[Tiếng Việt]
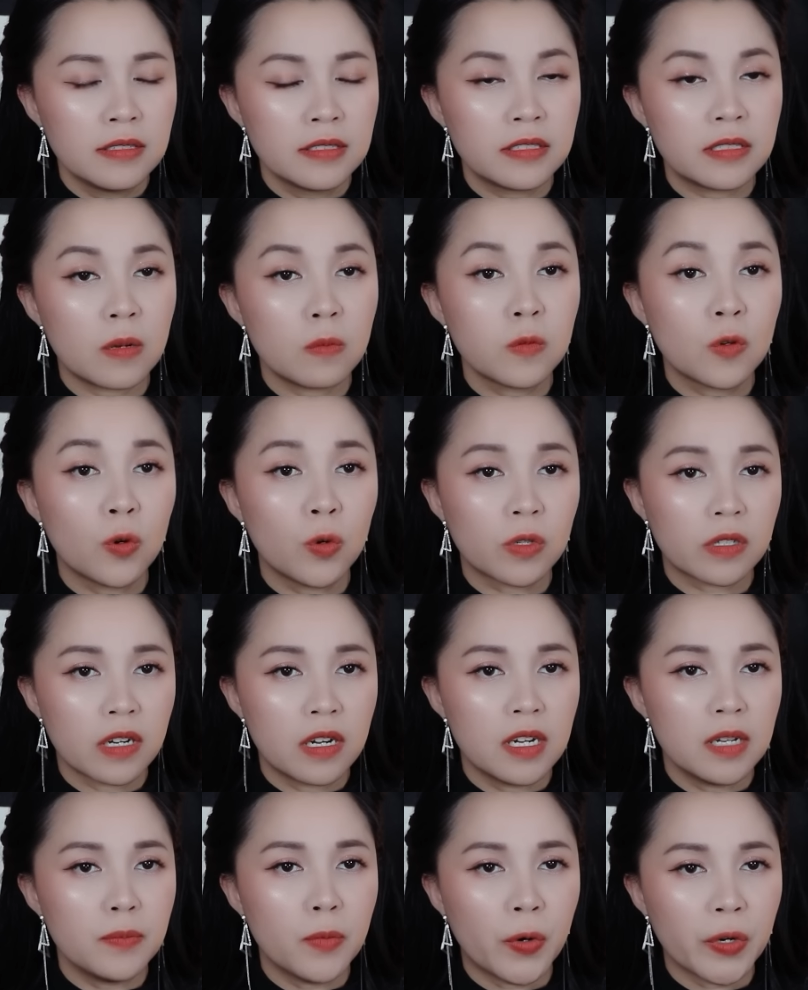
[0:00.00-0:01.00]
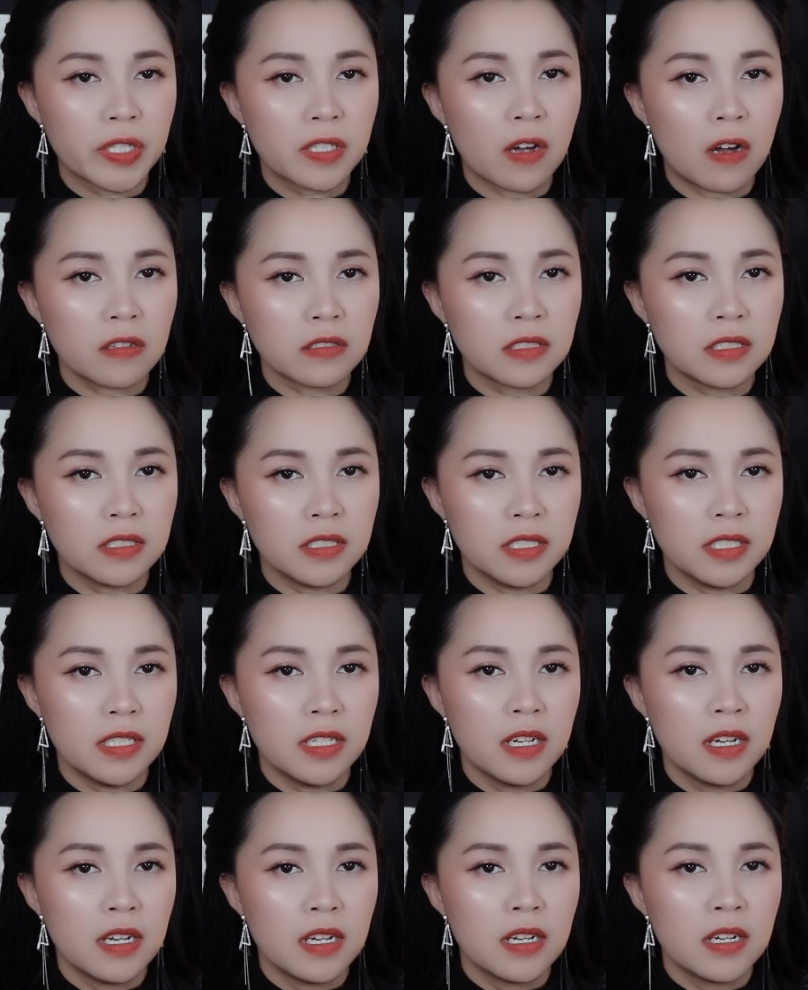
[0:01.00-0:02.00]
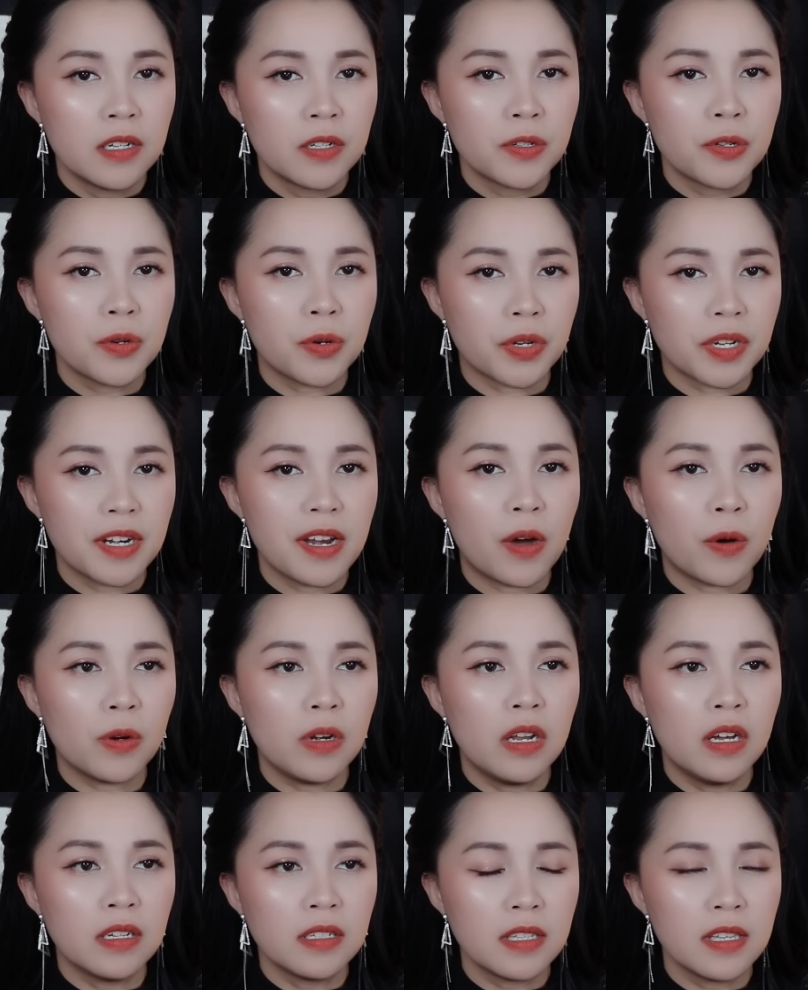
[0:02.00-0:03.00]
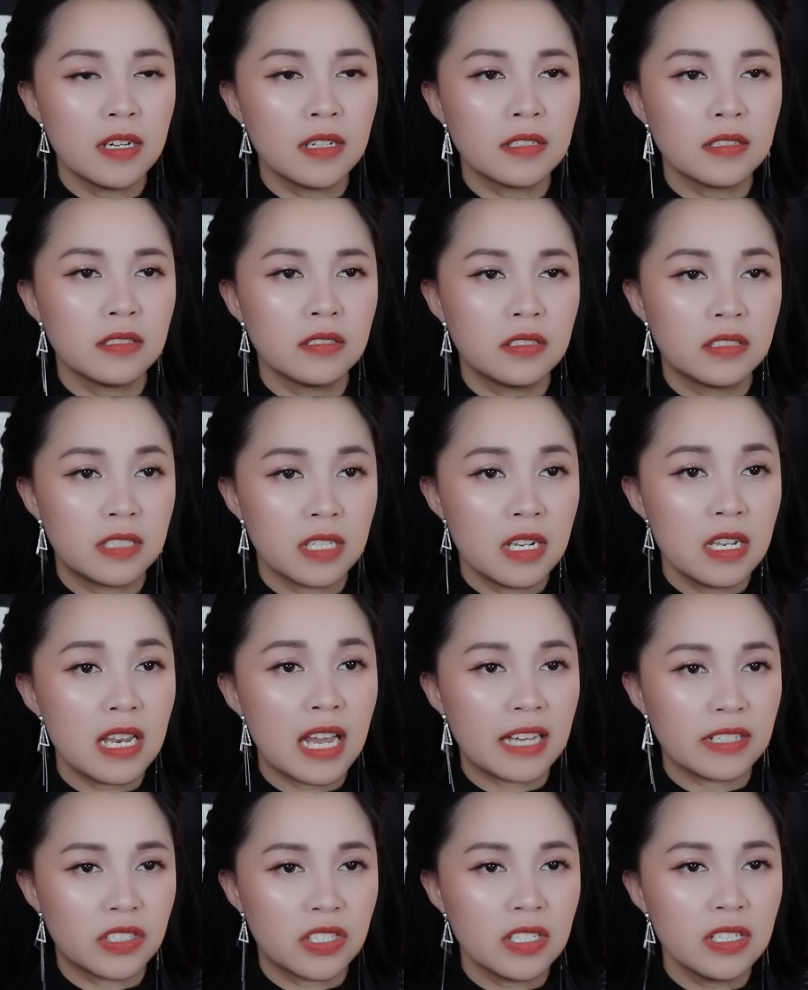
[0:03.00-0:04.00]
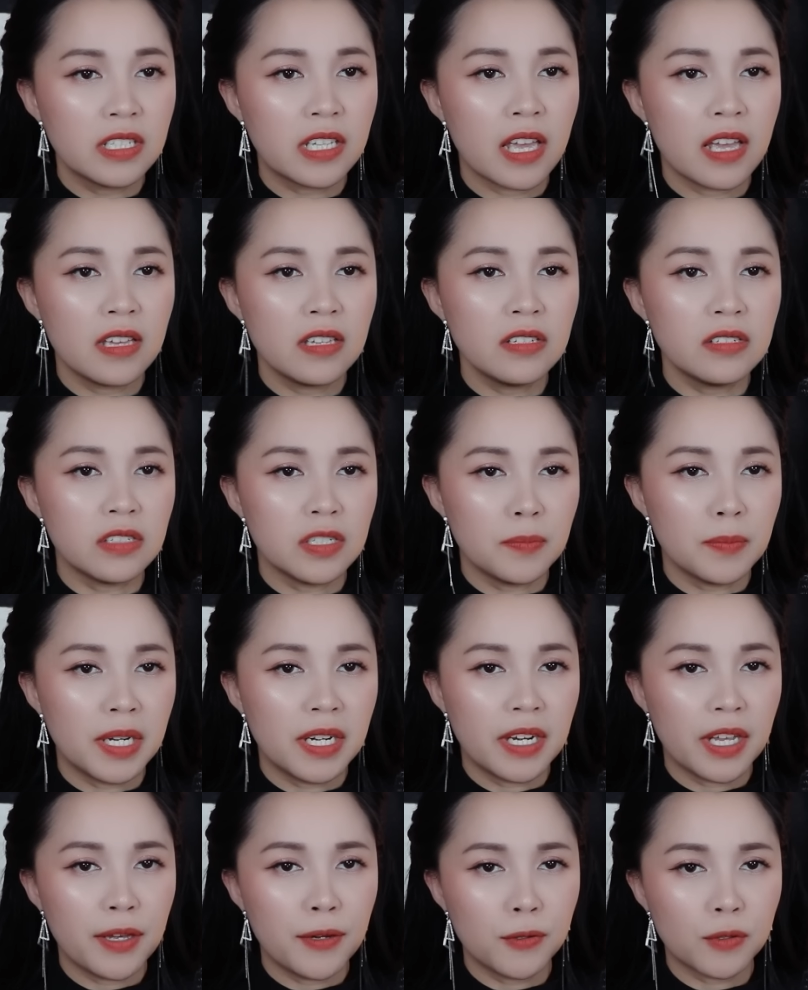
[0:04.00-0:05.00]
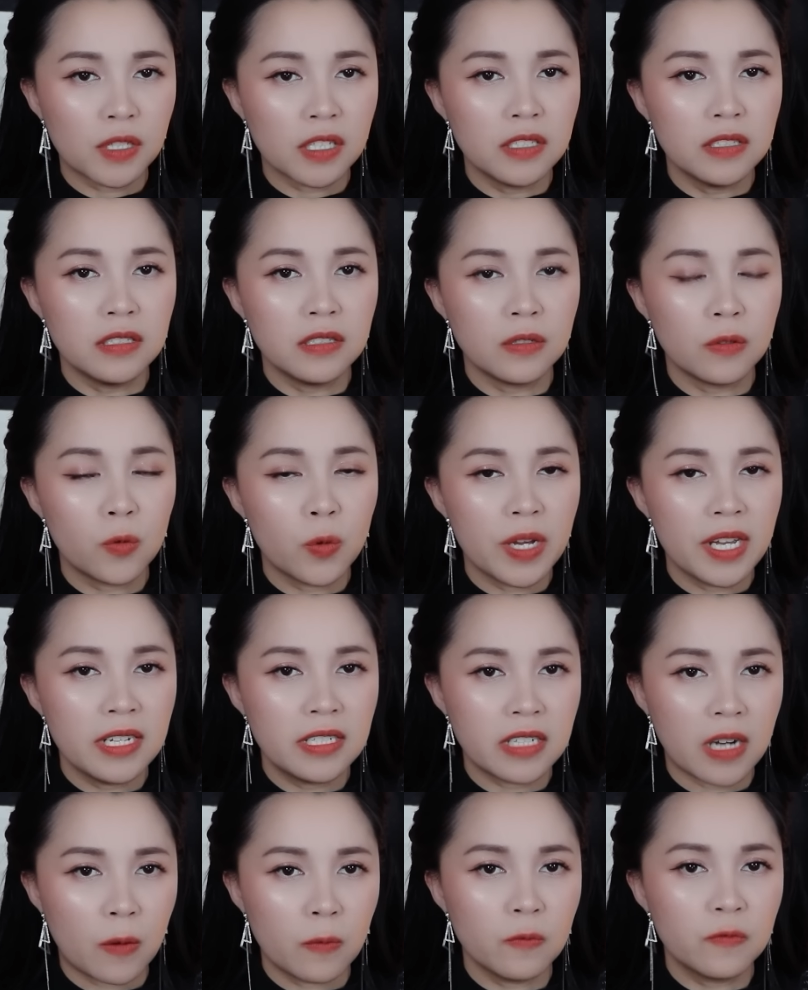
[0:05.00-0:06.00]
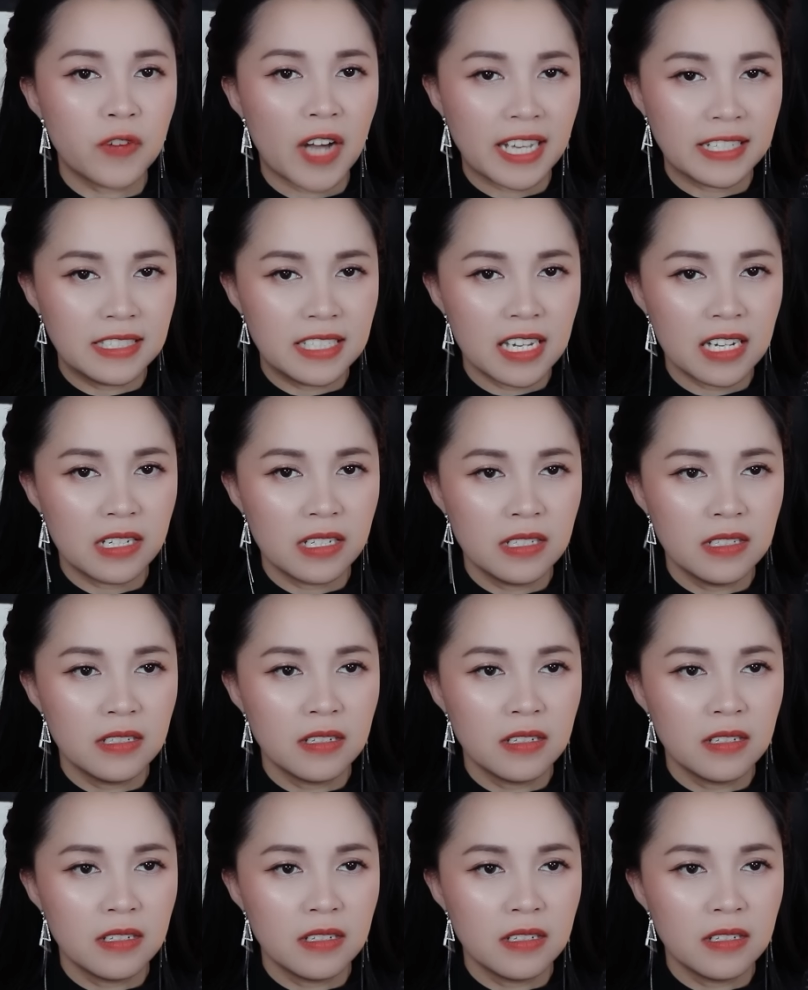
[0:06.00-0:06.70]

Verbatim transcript: Trong cuộc đời mỗi con người, nỗi đau lớn nhất chính là chứng kiến người mình yêu thương quý trọng phải chết.